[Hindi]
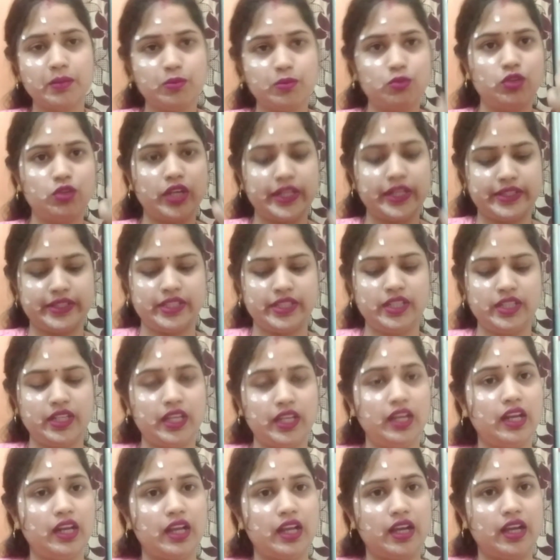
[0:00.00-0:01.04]
के पूरा ऐसे
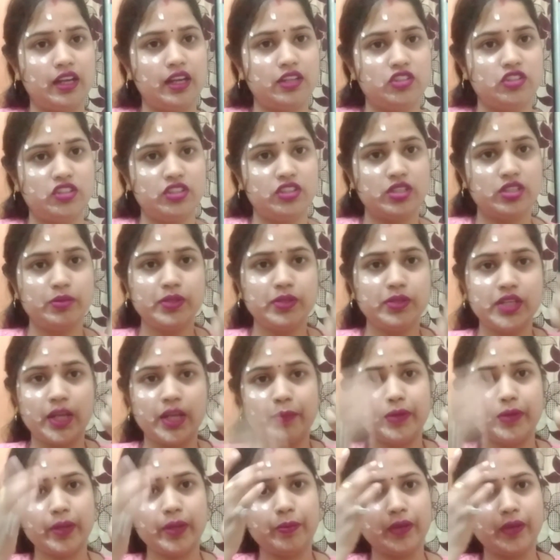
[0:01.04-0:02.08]
नहीं लगाना चाहिए जब
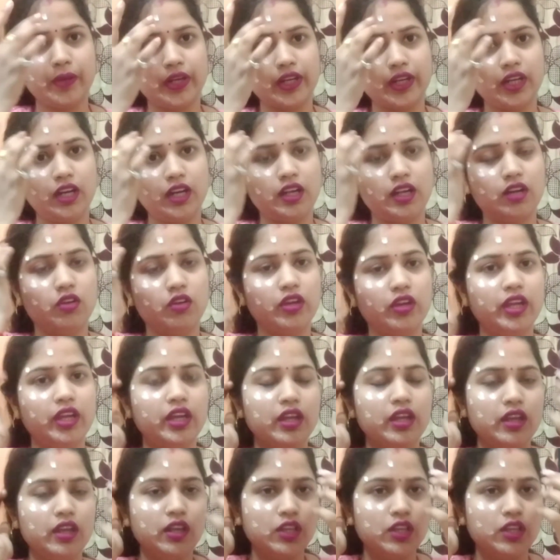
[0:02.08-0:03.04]
टैप टैप करके लगाओगे